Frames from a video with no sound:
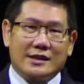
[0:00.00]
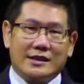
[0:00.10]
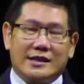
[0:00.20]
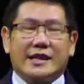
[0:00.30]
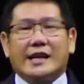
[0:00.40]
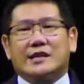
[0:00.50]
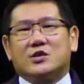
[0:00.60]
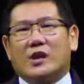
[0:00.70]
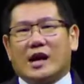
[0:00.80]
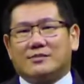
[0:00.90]
si gadis
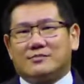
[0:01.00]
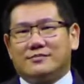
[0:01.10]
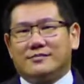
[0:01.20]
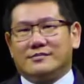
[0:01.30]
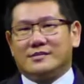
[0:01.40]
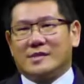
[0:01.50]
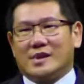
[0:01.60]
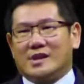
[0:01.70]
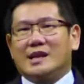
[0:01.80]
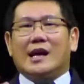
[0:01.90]
sulam,
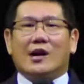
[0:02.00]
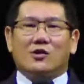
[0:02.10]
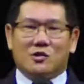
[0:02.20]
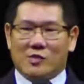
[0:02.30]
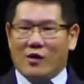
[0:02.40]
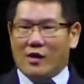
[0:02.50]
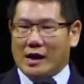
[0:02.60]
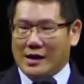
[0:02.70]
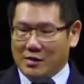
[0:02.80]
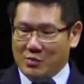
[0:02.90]
dia tahu
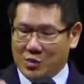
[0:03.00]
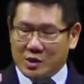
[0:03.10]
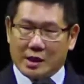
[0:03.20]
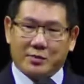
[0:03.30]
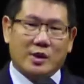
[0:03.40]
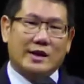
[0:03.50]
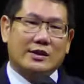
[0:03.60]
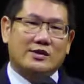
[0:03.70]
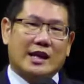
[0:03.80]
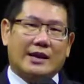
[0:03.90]
bahwa putri-putri
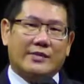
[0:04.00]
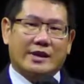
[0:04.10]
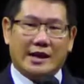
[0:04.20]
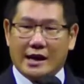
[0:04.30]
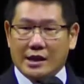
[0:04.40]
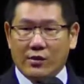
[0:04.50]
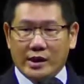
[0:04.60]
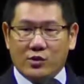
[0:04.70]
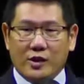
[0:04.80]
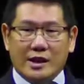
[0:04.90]
Yerusalem ini atau
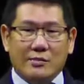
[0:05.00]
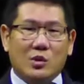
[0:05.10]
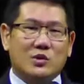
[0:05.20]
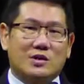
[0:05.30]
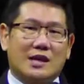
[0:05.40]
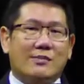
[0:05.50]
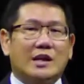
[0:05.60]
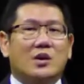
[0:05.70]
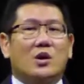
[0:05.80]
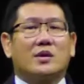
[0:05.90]
lingkungannya berusaha
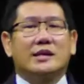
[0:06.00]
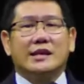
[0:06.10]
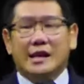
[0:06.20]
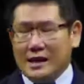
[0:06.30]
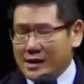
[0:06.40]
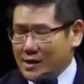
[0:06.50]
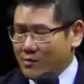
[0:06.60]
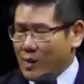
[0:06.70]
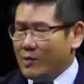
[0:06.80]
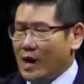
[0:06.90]
mendorong dia,
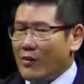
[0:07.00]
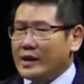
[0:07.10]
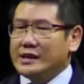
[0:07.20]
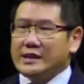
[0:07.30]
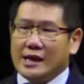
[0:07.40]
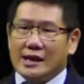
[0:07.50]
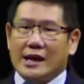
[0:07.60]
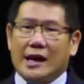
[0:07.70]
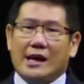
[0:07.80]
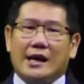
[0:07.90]
membawa dia ke
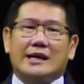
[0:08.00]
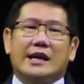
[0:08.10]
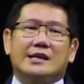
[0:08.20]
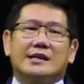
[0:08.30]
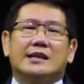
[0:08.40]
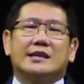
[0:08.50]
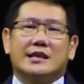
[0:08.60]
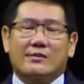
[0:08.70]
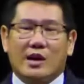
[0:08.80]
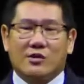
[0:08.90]
arah yang dia
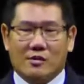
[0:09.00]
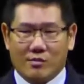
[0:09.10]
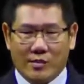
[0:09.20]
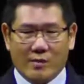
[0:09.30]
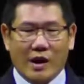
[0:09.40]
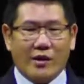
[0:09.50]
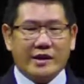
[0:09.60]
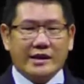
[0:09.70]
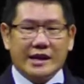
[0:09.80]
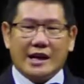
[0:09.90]
tidak mau, membawa
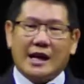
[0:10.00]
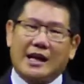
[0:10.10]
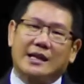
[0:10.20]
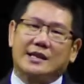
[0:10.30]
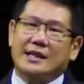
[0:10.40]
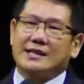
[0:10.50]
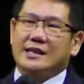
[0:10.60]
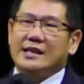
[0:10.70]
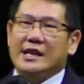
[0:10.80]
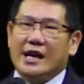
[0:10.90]
dia ke arah
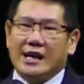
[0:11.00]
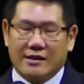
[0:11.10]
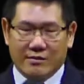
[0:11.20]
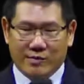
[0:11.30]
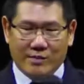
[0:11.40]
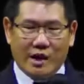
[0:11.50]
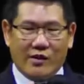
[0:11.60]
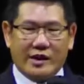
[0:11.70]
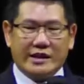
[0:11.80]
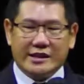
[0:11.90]
ketidaksetiaan,
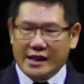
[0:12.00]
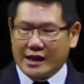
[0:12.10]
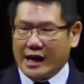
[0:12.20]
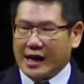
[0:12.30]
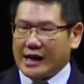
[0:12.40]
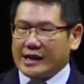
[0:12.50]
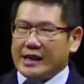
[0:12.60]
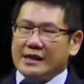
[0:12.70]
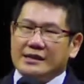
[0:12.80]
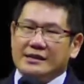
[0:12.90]
membawa dia ke arah
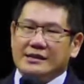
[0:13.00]
yang